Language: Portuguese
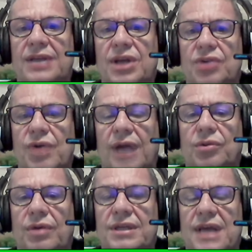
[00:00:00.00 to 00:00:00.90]
trazer
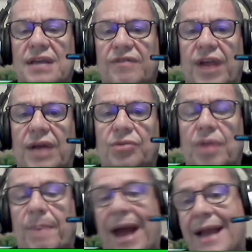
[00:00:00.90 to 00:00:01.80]
jogadores dessa
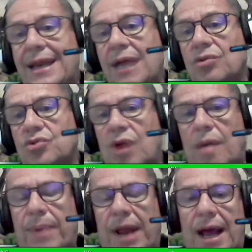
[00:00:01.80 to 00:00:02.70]
envergadura para não
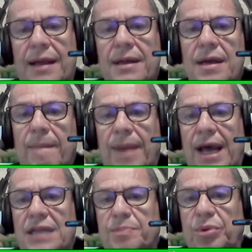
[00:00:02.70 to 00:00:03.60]
só
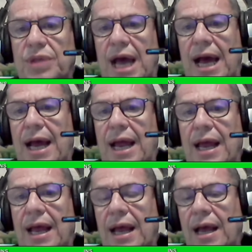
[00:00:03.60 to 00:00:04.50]
para disputar
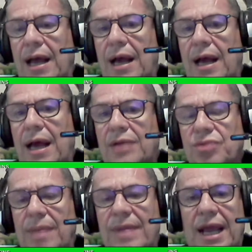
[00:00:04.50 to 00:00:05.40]
é, a, a
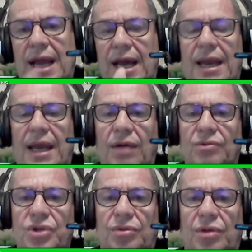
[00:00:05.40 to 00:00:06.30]
Sul-Americana, que é
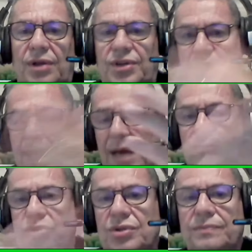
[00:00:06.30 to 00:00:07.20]
um título que nós já
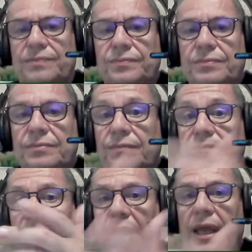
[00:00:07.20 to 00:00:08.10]
temos
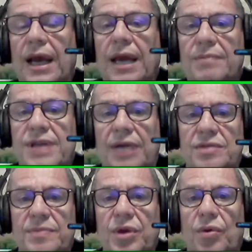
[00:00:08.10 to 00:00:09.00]
e ganhamos lá em
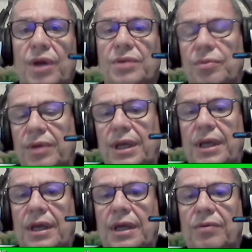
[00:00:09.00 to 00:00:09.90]
2008, e,
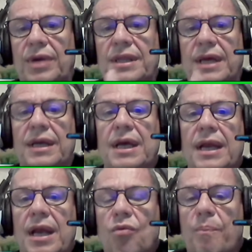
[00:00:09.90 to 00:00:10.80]
e, e o Inter
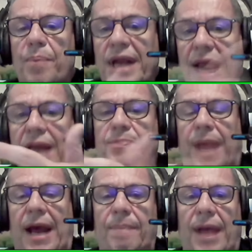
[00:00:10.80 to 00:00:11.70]
deu um upgrade
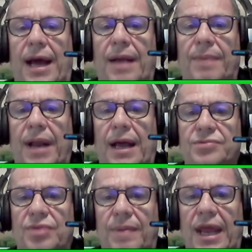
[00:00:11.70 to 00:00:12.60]
para
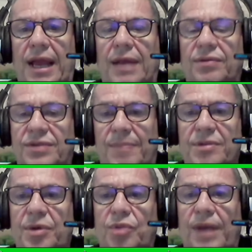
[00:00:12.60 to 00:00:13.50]
a Sul-Americana, tu
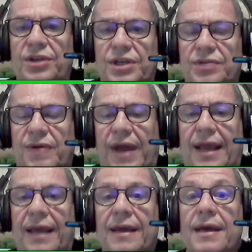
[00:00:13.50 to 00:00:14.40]
sabes muito bem disso,
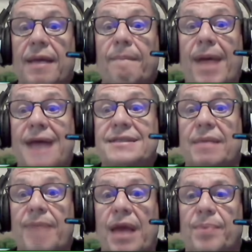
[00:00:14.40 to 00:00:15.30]
que mas
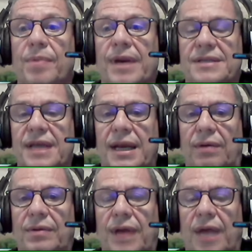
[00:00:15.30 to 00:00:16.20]
também para o
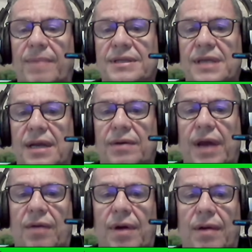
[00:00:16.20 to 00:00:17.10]
Brasileirão. Né? O
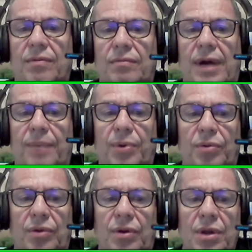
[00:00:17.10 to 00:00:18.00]
Brasileirão é uma, uma,
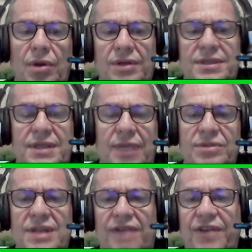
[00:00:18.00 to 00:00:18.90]
Nós
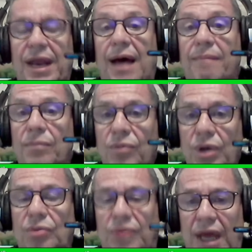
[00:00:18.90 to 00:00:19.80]
estamos na fila há
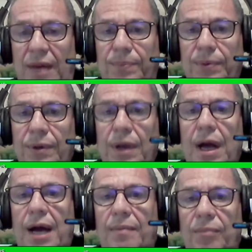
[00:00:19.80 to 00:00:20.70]
muito tempo,
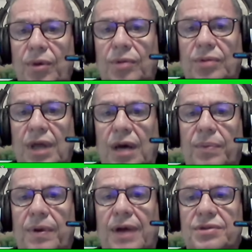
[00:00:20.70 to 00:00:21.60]
há muito
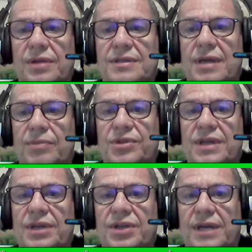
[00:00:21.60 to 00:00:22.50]
tempo e eu acho que nós temos
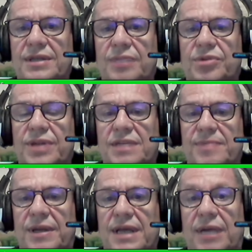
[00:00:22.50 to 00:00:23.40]
sim chance de buscar
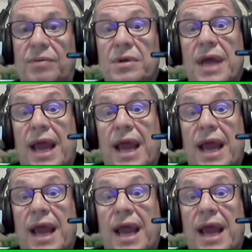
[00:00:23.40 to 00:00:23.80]
esse Brasileirão.